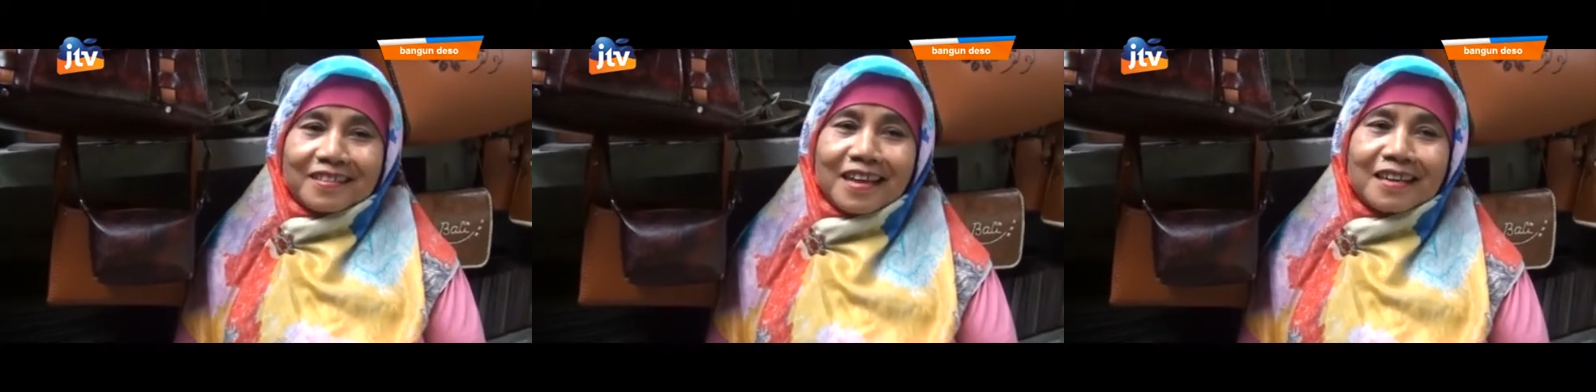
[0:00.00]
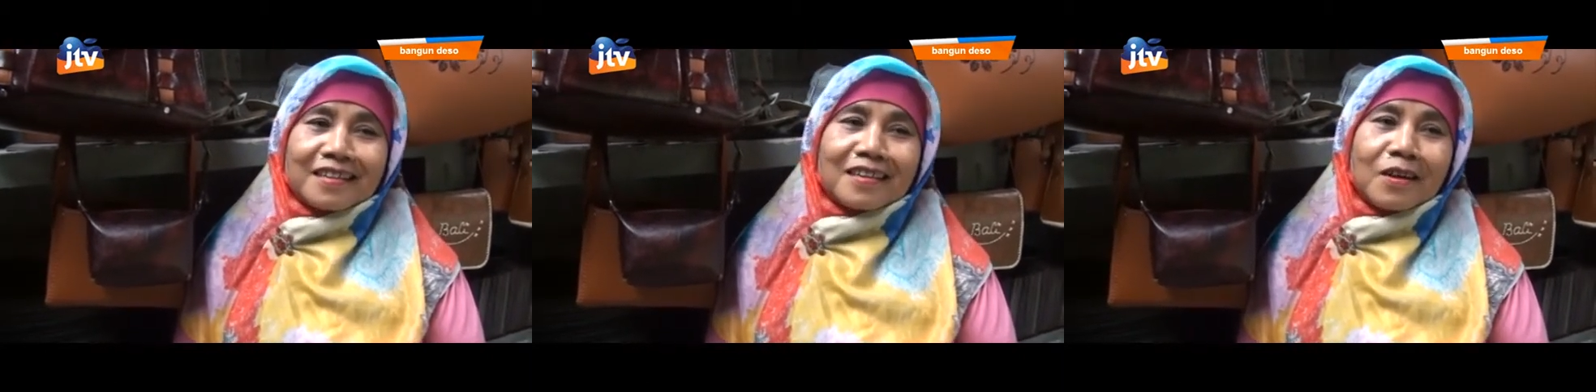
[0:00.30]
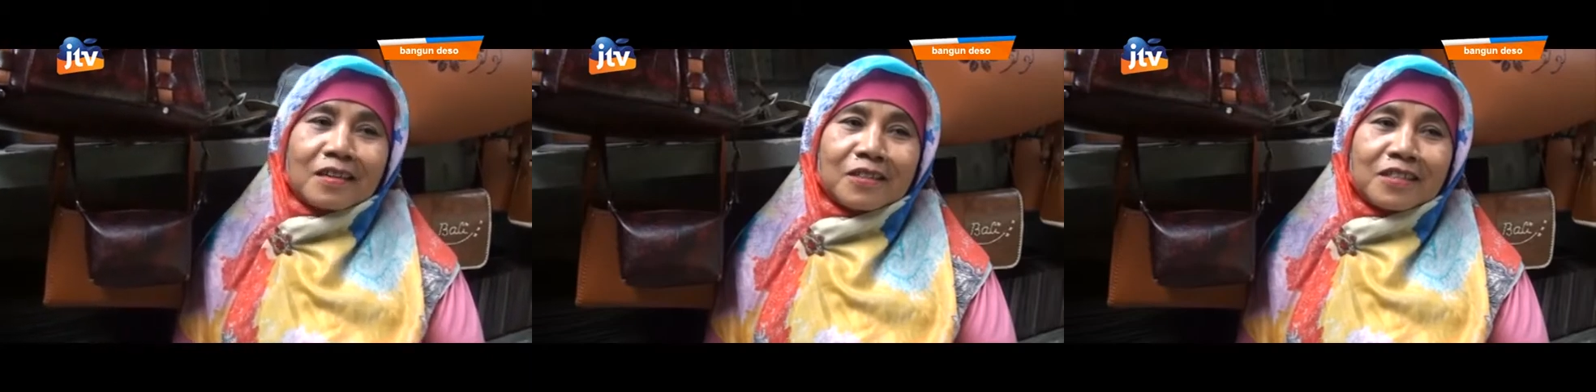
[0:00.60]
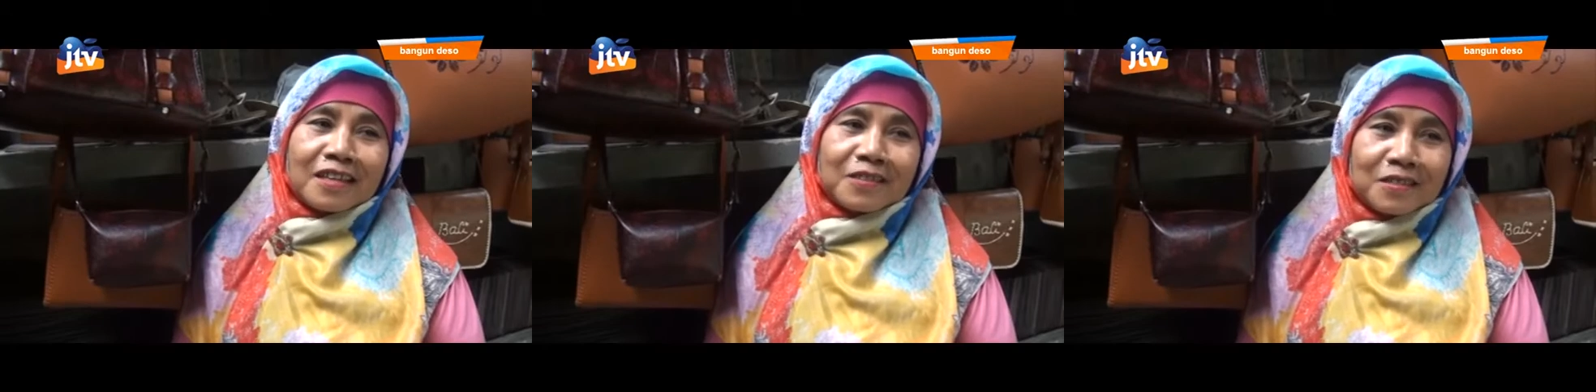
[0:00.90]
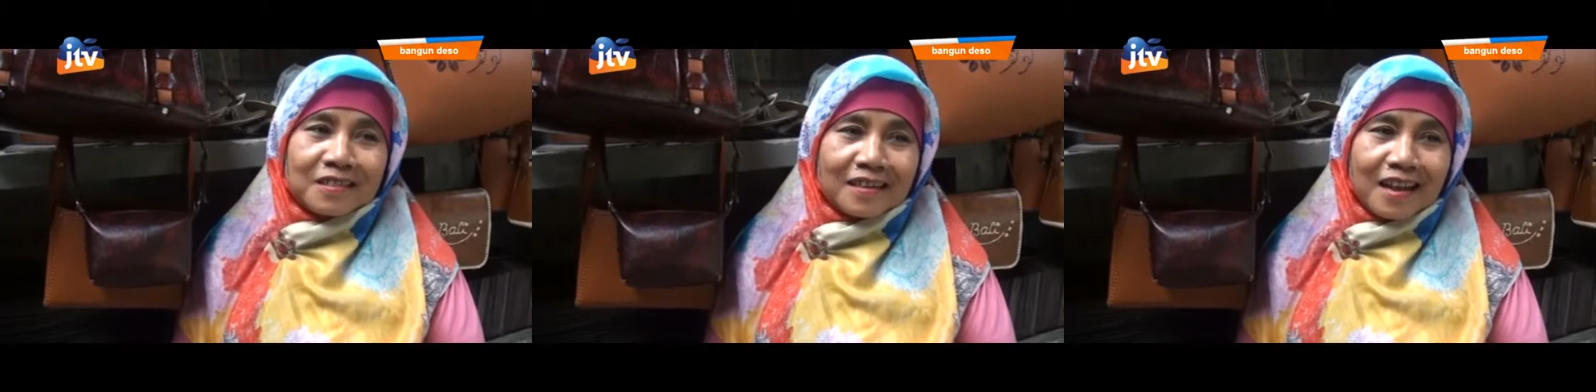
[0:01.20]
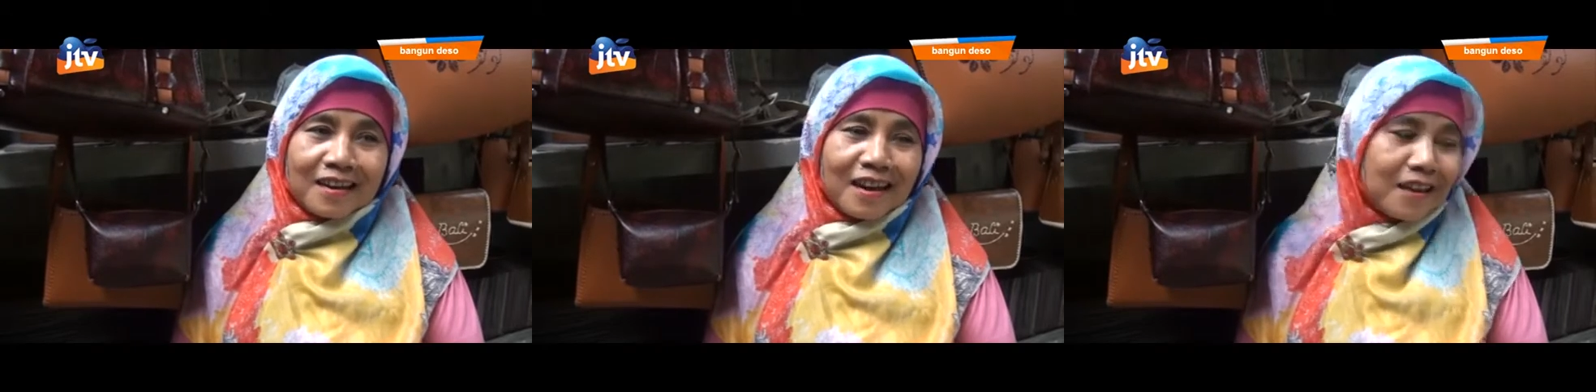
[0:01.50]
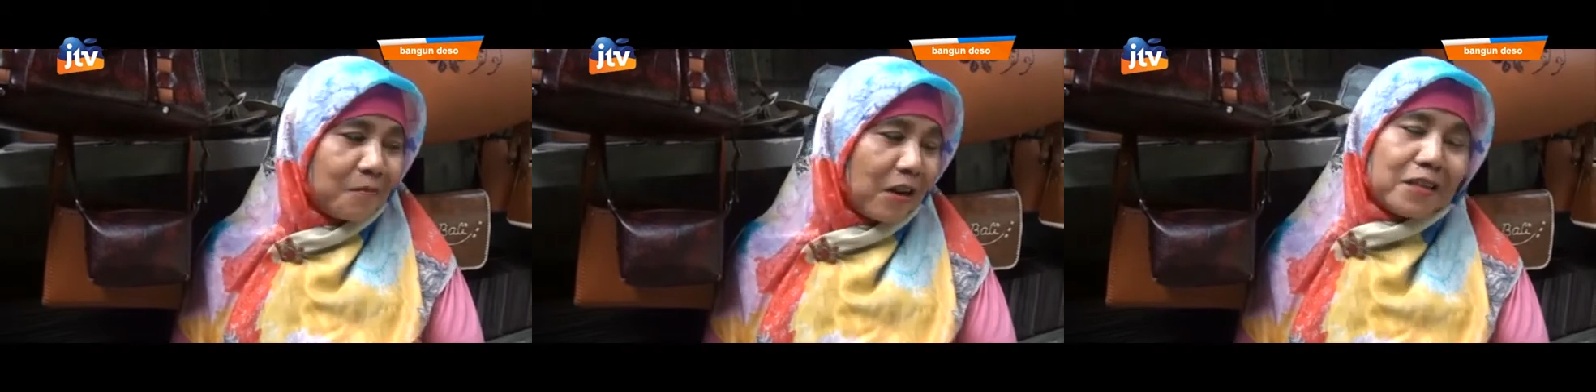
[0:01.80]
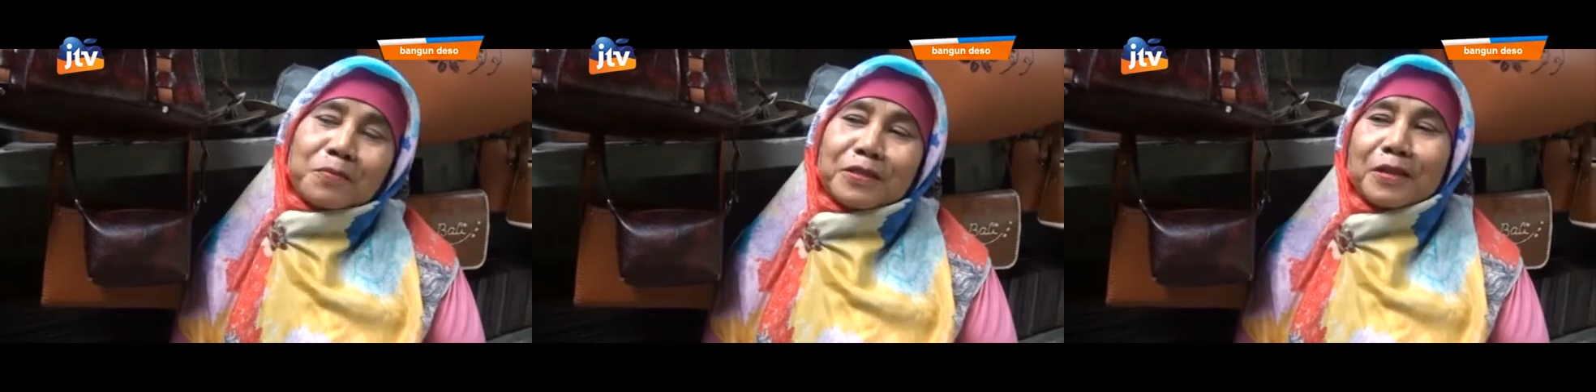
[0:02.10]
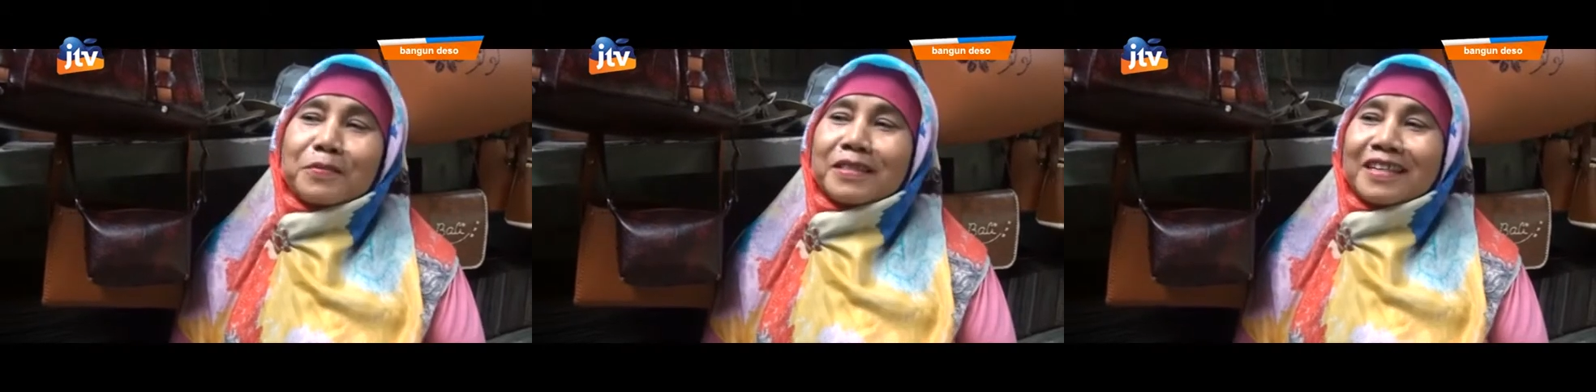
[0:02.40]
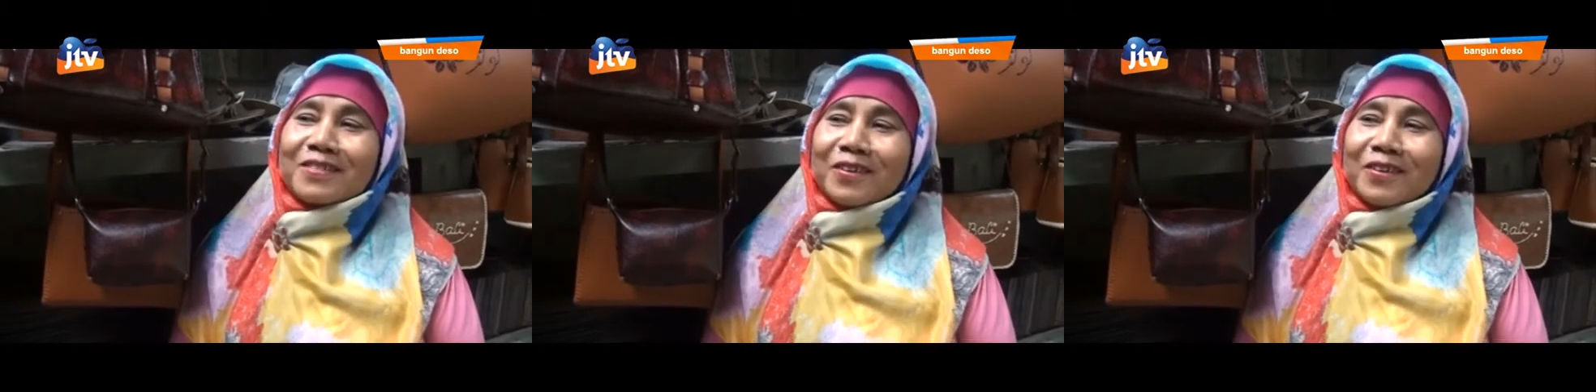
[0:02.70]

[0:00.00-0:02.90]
sak niki kados-kados lari-lari mares pinter-pinter.